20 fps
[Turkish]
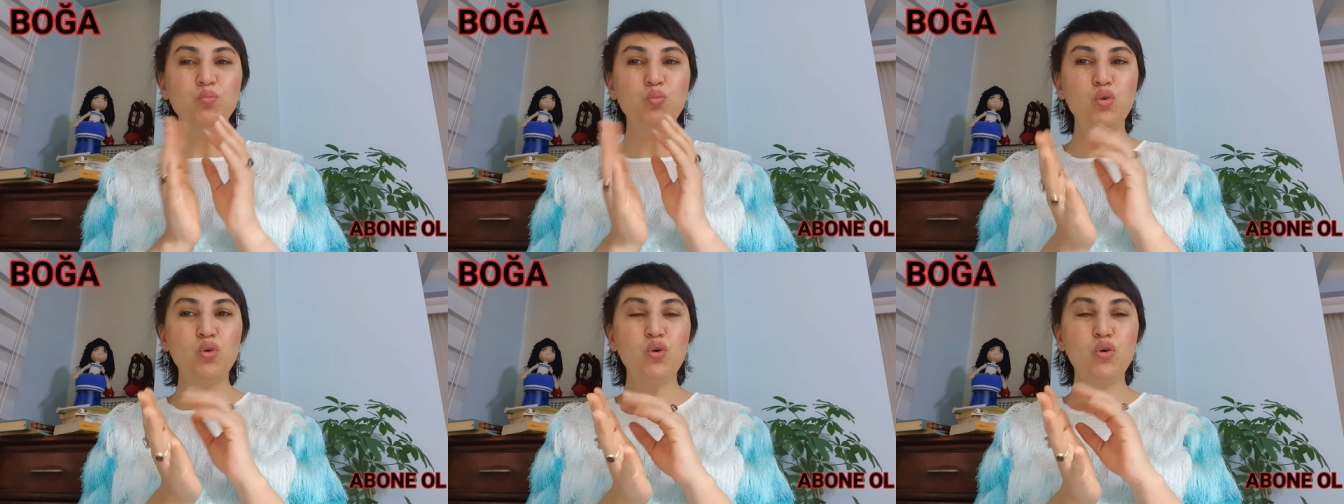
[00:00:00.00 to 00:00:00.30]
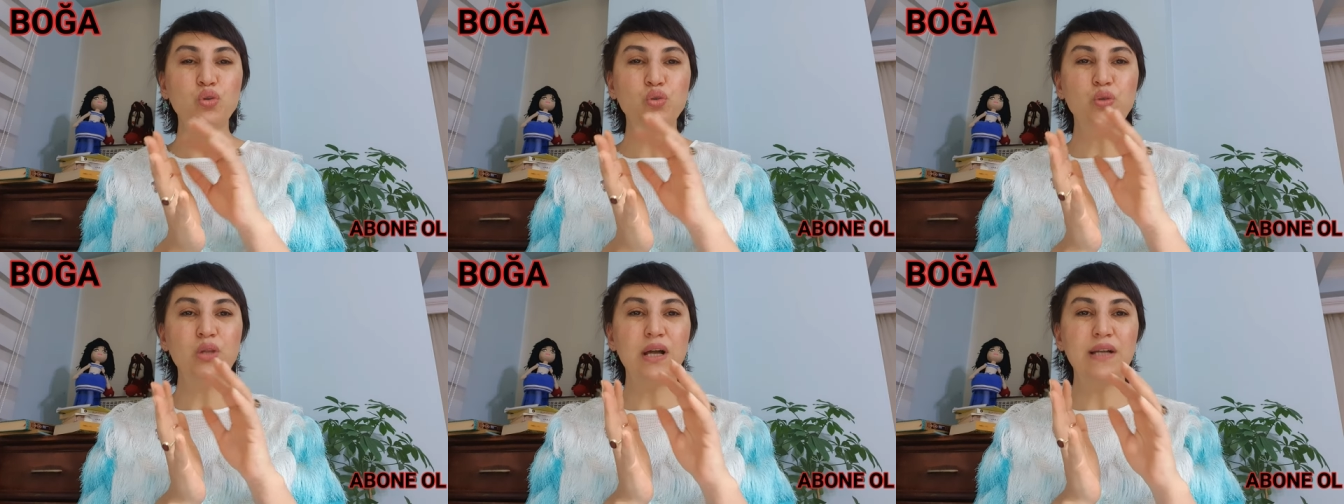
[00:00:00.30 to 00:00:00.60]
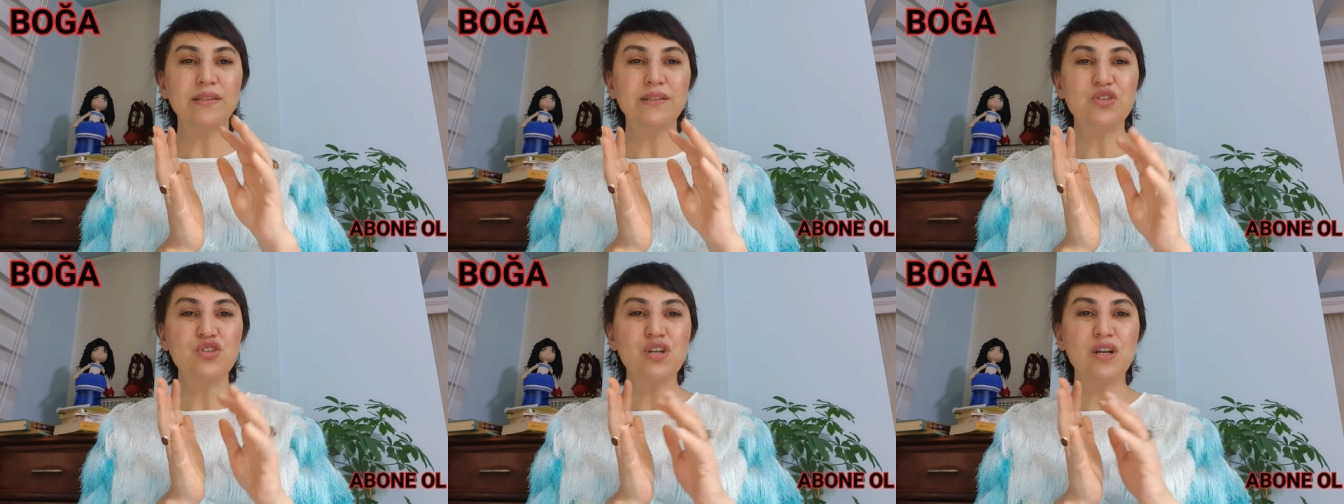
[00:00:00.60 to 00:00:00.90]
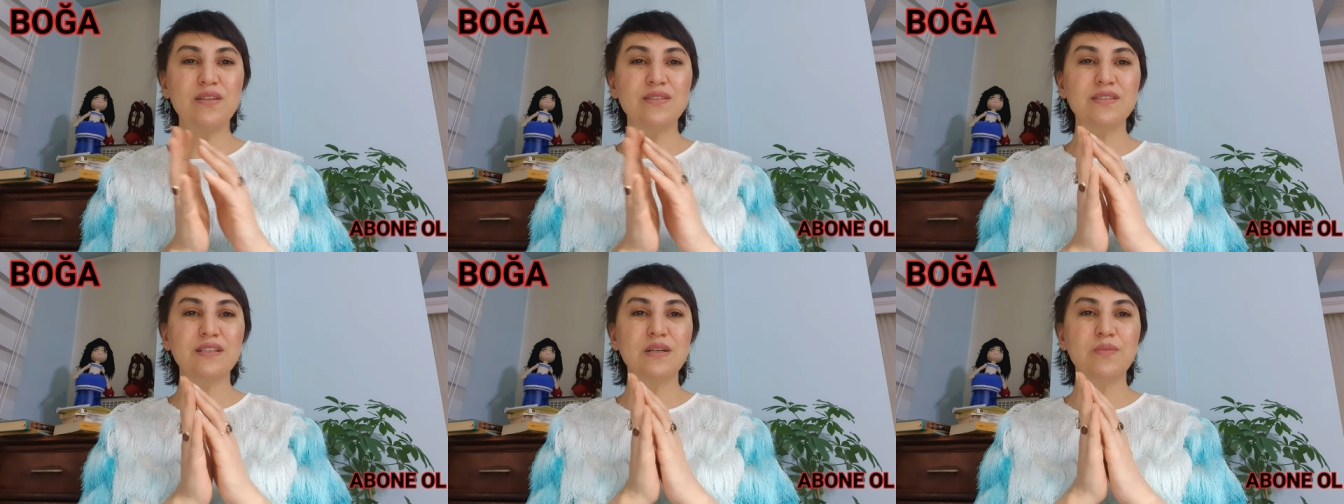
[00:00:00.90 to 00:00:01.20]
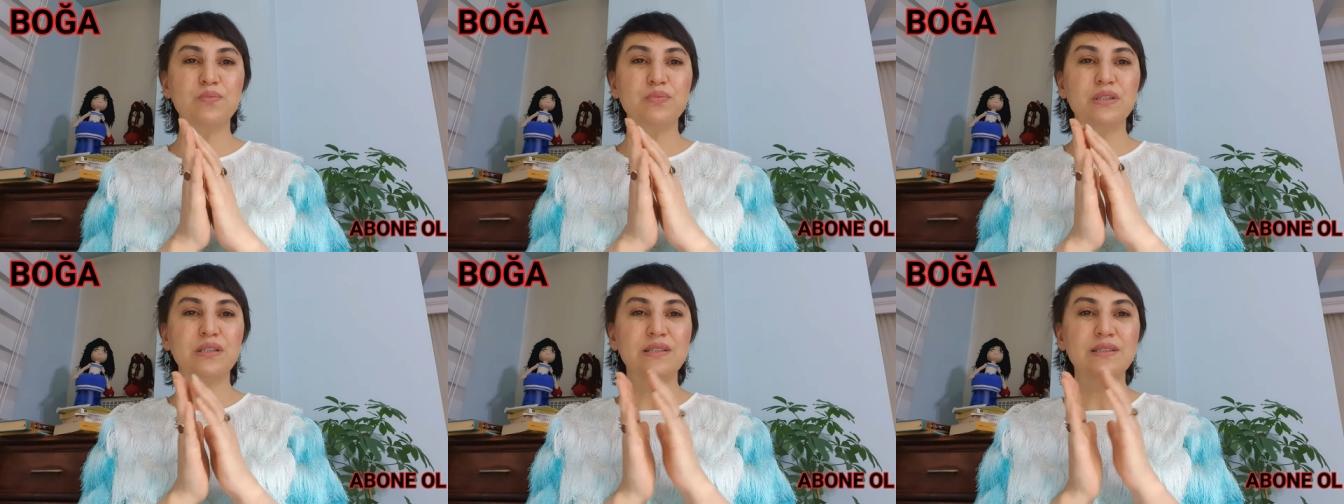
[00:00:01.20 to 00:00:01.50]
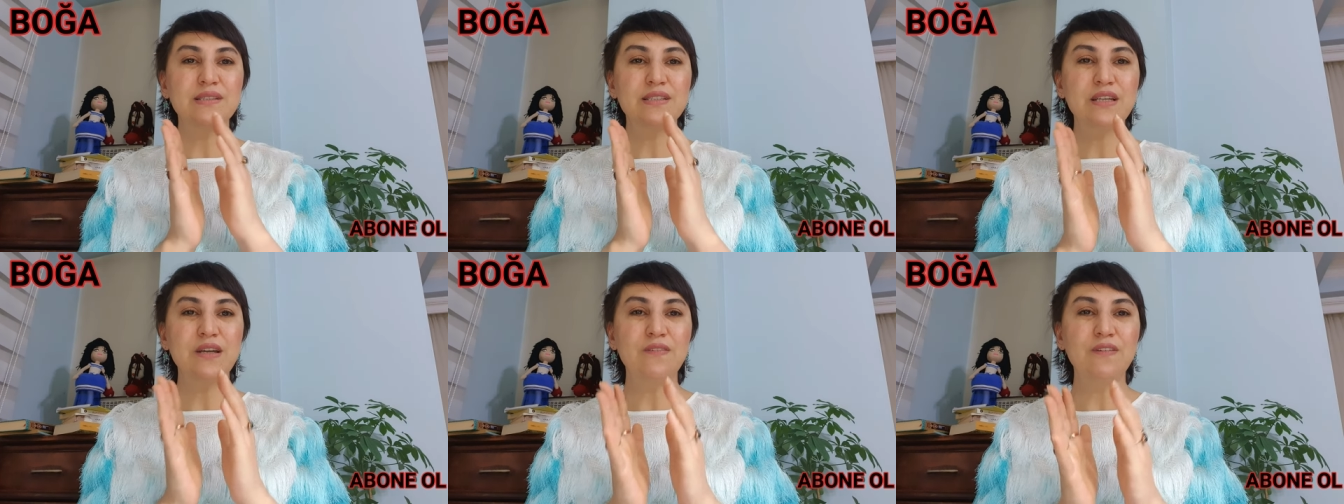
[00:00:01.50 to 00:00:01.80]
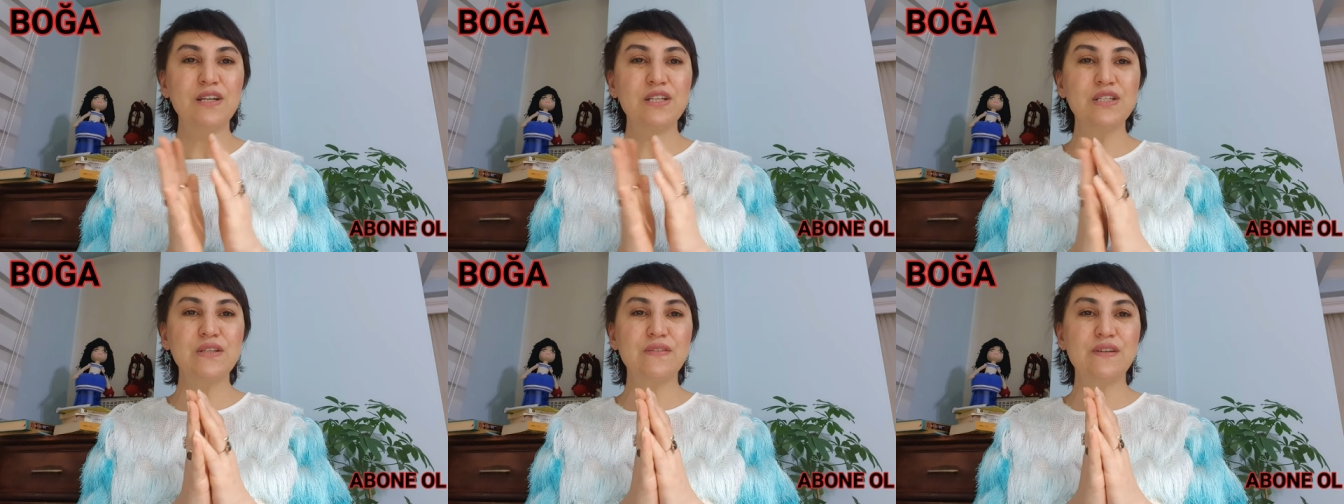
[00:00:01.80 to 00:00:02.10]
Bu konularda şans kapılarınız
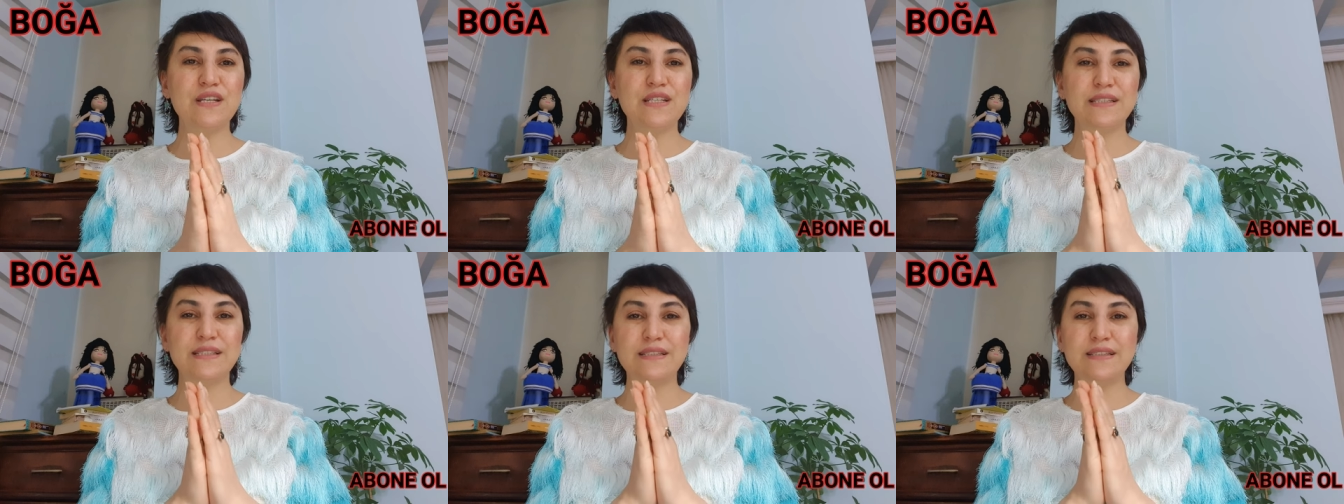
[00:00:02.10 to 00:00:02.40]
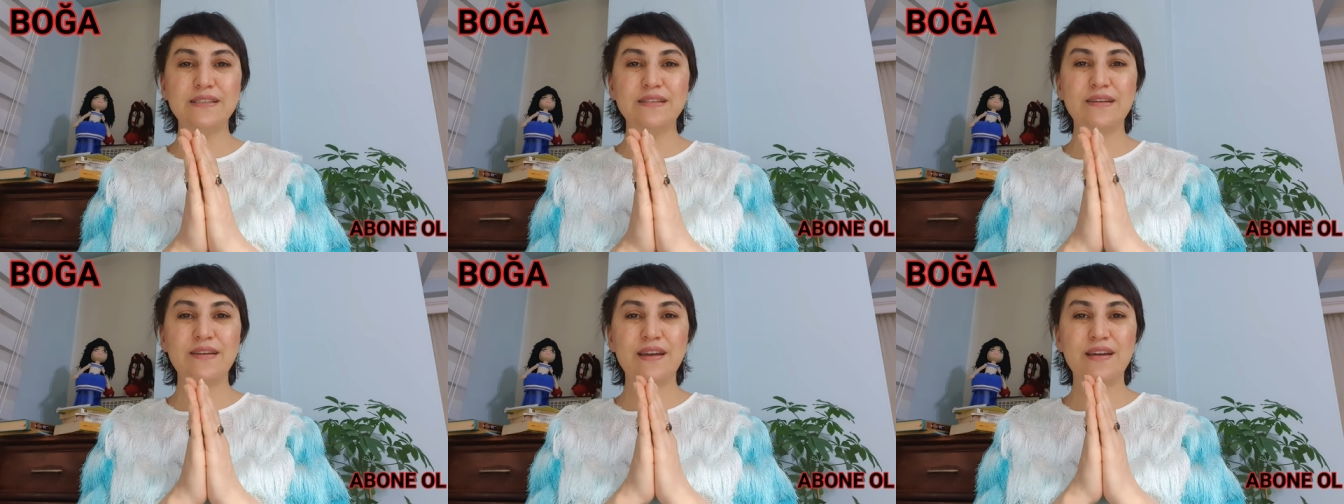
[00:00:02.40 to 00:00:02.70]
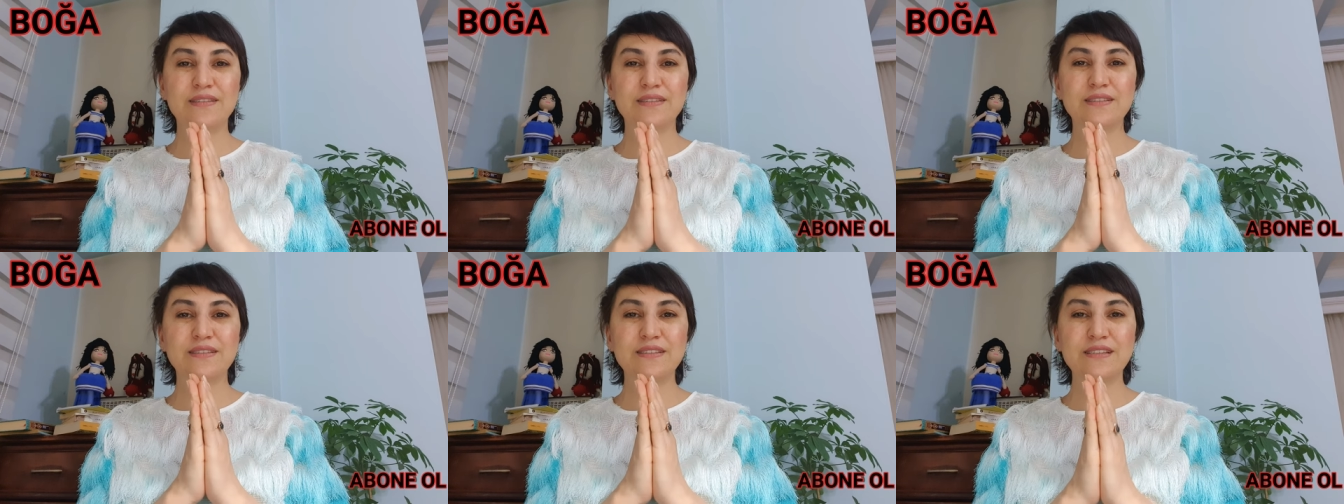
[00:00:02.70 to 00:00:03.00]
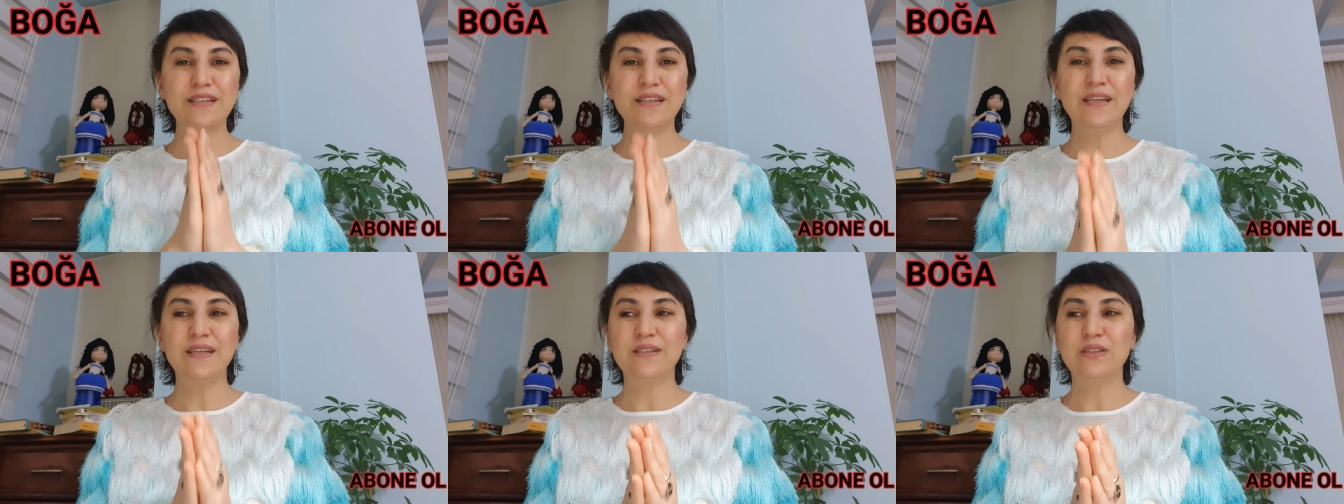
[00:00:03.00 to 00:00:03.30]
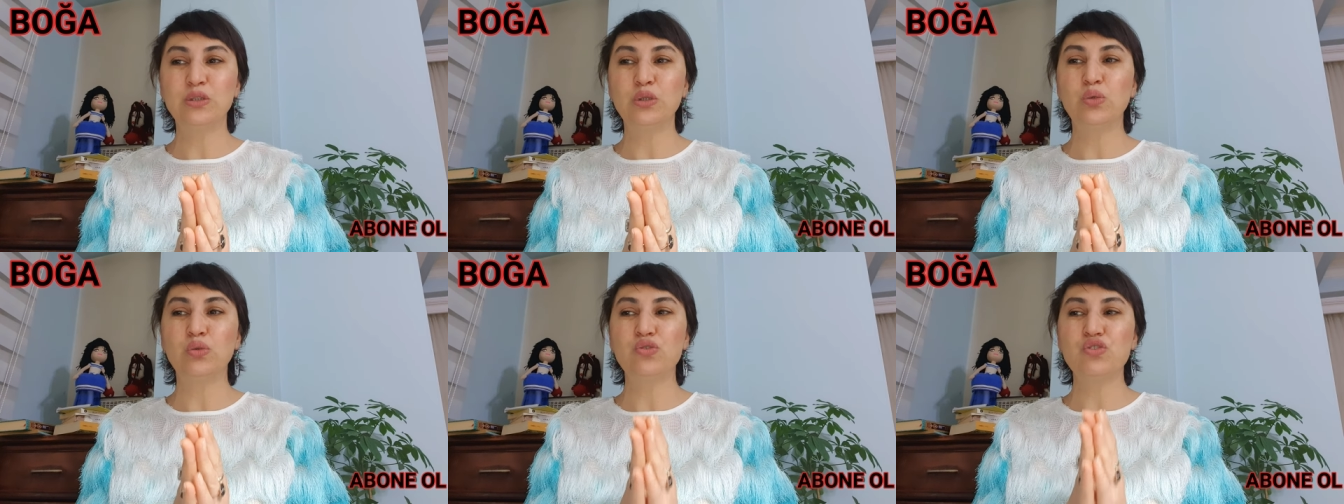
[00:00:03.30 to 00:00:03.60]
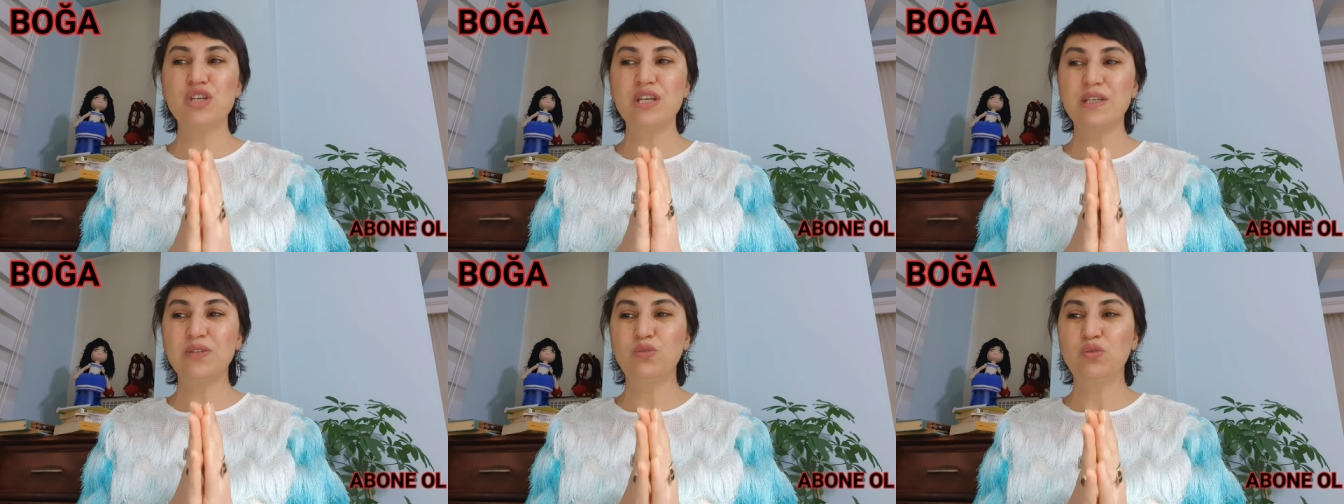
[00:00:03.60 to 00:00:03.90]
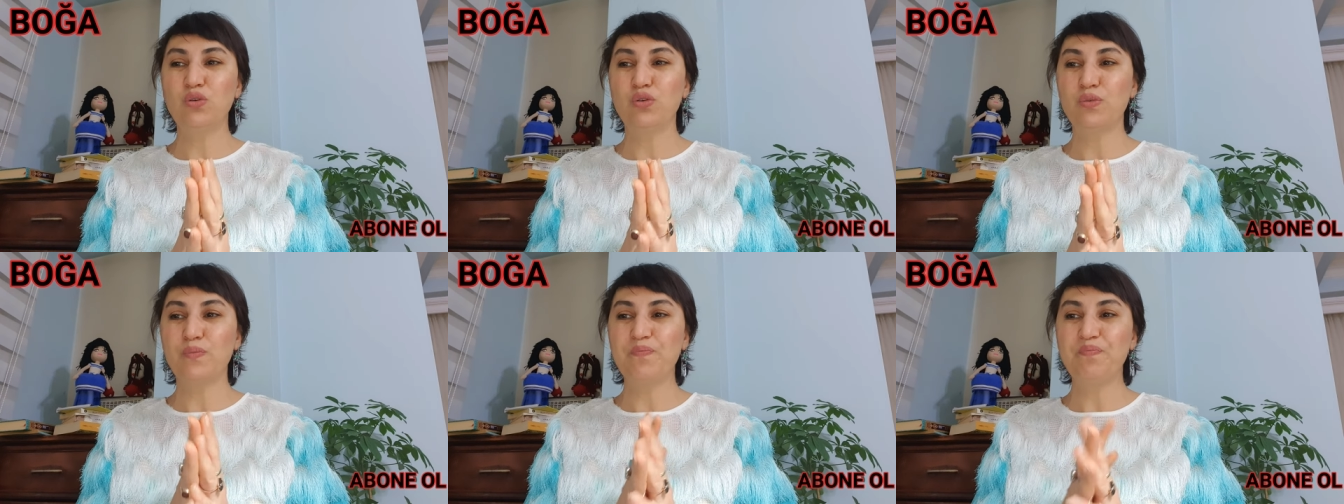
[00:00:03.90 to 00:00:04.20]
yavaş yavaş sizin hayatınıza geri dönecek
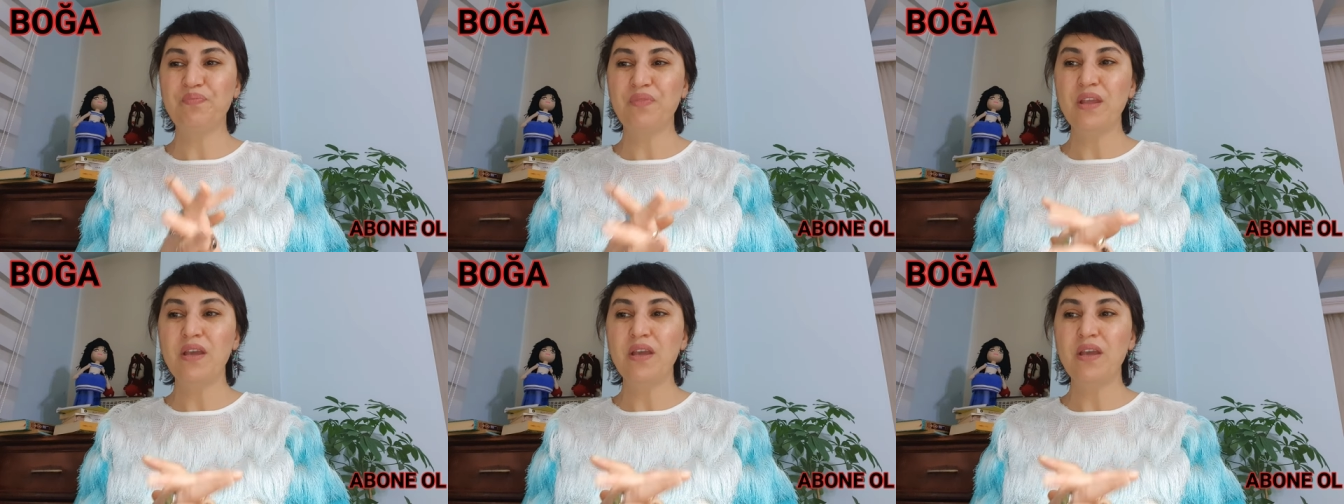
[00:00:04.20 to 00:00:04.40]
diyorum.